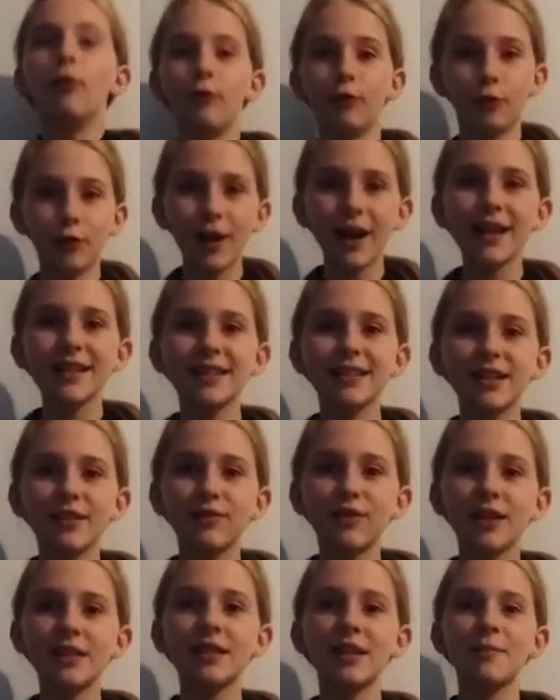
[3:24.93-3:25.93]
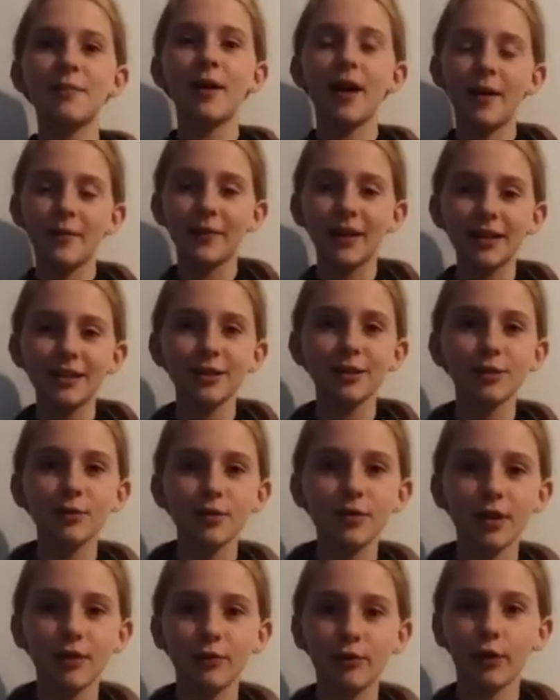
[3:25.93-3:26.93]
Voilà, c'était Flash Débat. Merci de
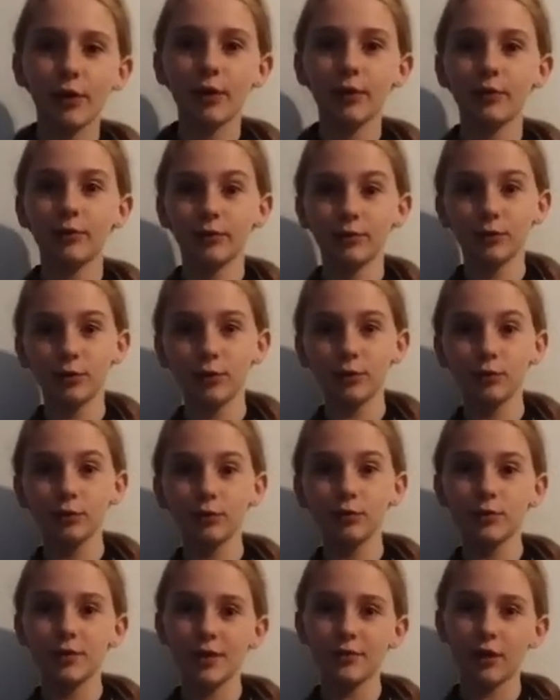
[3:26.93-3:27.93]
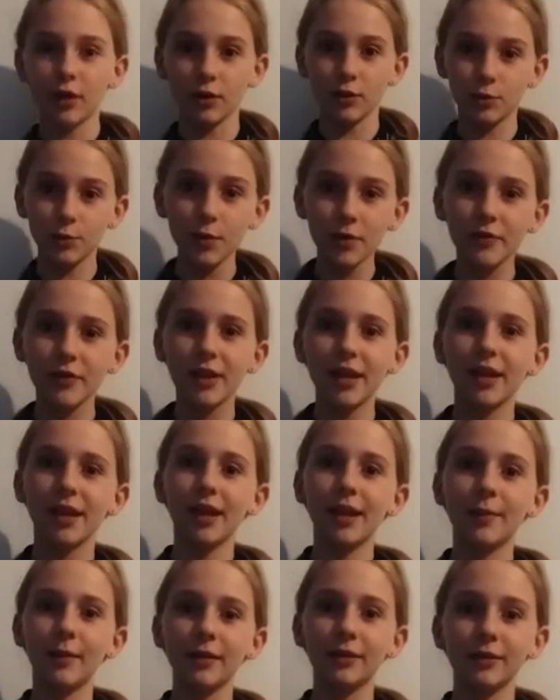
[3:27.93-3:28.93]
nous, de nous avoir suivis.
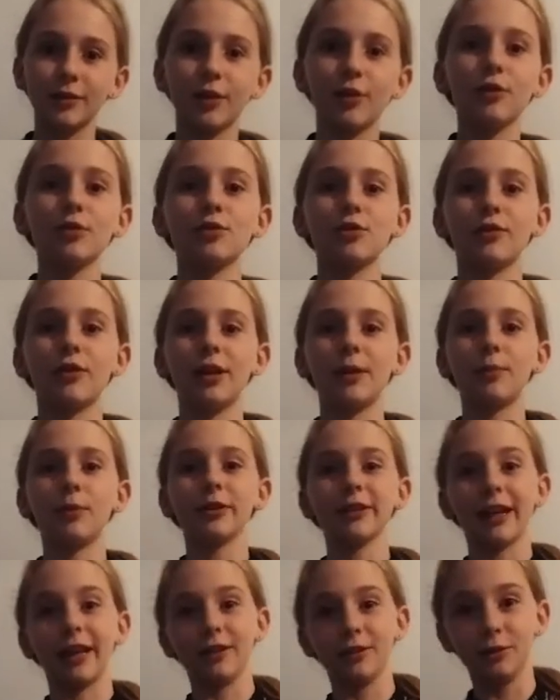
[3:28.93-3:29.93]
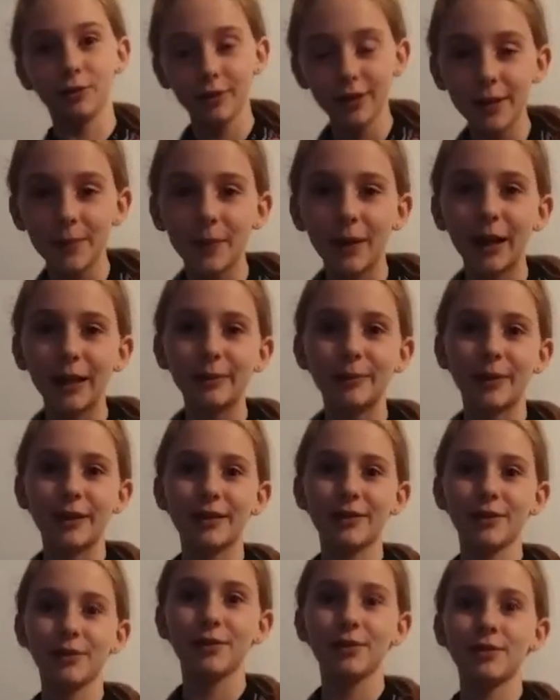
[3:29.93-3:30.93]
Et maintenant, je vais aller prendre un doliprane
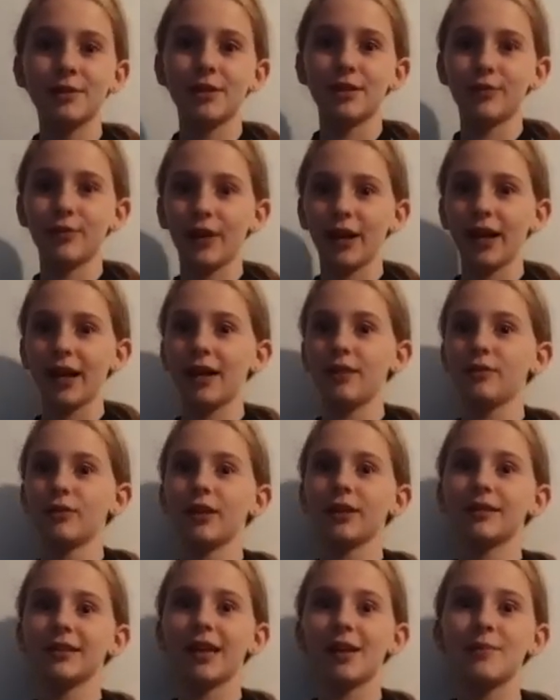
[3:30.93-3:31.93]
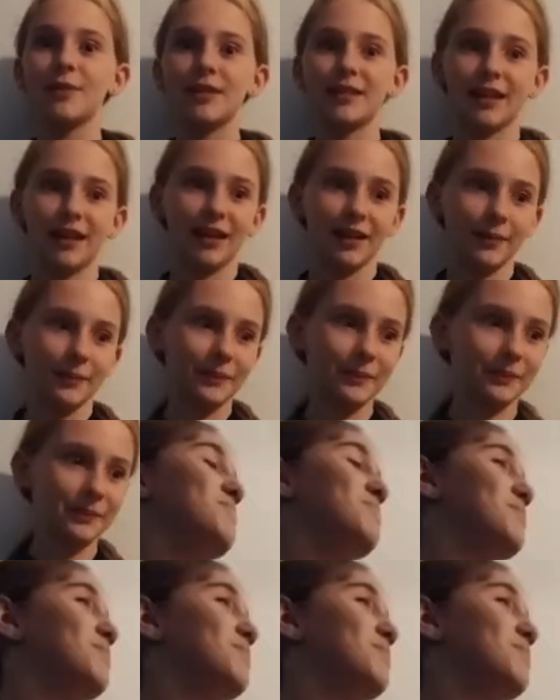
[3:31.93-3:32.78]
parce que j'ai fait un rêve très bizarre.